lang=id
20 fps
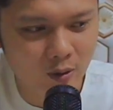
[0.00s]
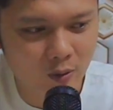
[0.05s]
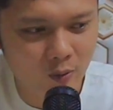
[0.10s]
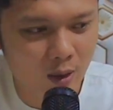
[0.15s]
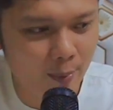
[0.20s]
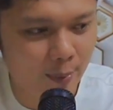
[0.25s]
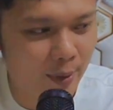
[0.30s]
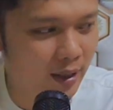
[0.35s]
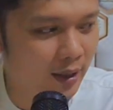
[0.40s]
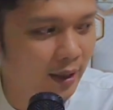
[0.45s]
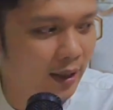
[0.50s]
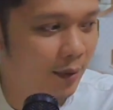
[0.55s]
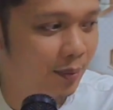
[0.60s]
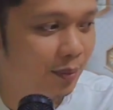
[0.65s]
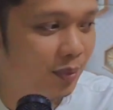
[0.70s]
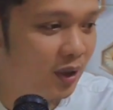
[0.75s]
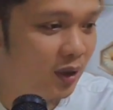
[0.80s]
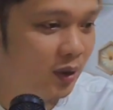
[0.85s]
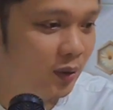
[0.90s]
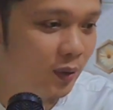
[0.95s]
Waman
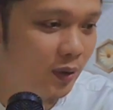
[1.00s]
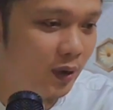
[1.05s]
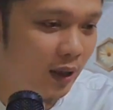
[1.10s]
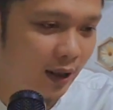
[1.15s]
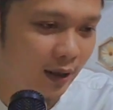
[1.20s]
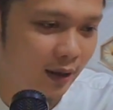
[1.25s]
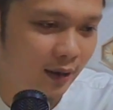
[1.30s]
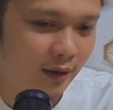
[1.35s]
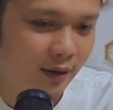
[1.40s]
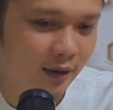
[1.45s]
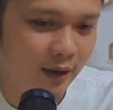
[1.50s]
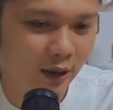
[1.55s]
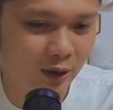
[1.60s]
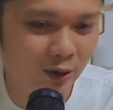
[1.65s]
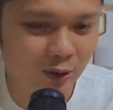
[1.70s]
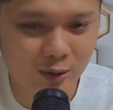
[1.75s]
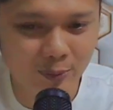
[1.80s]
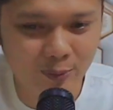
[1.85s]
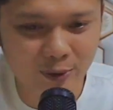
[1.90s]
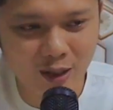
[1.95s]
nabi Yuga
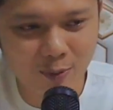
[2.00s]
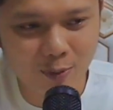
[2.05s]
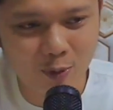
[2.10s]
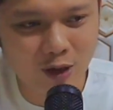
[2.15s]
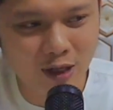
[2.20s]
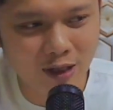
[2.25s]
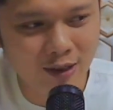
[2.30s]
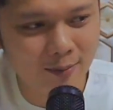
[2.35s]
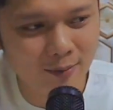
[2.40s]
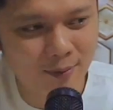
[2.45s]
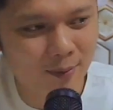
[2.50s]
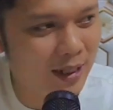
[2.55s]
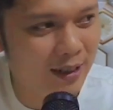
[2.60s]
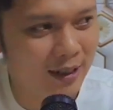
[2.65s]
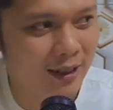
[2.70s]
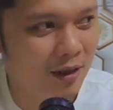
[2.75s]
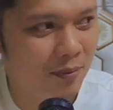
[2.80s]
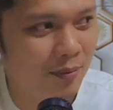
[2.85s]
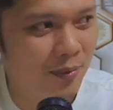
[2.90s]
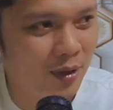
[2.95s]
Itu sebenarnya bukan
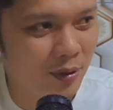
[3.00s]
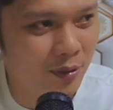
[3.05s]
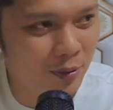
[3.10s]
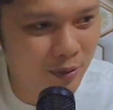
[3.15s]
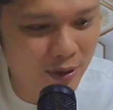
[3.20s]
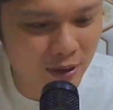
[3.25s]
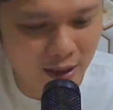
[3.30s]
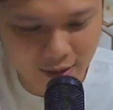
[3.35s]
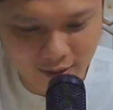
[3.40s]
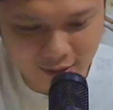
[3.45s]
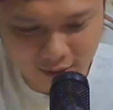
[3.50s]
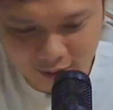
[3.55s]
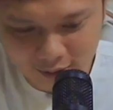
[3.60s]
man nabi Yuga